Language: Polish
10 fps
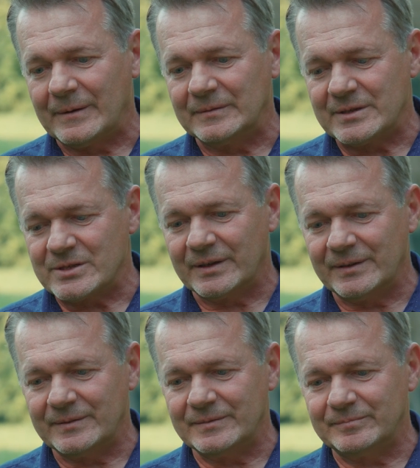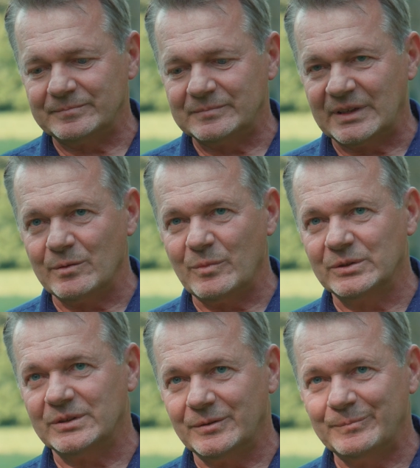No, też taki, takie
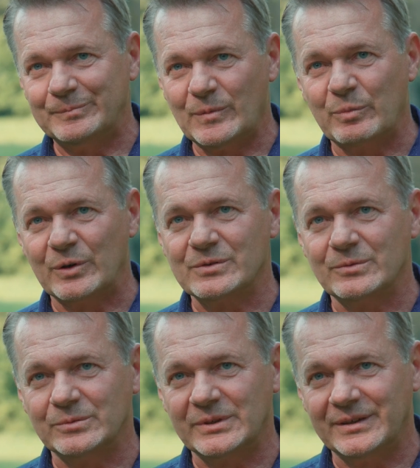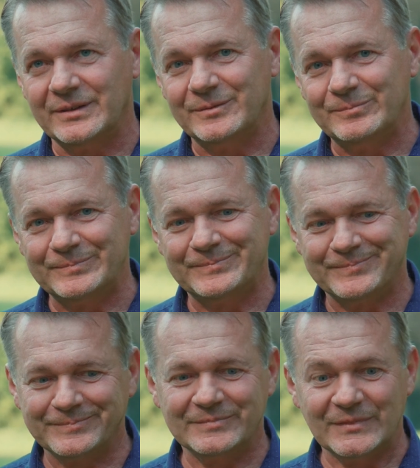motto po prostu, którego,
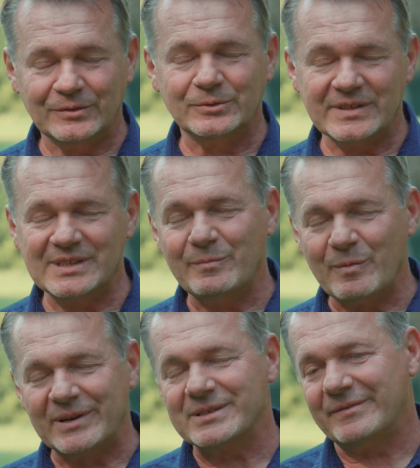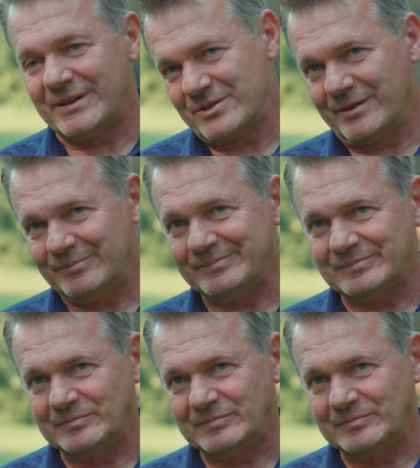no, które jest dla mnie bardzo ważne.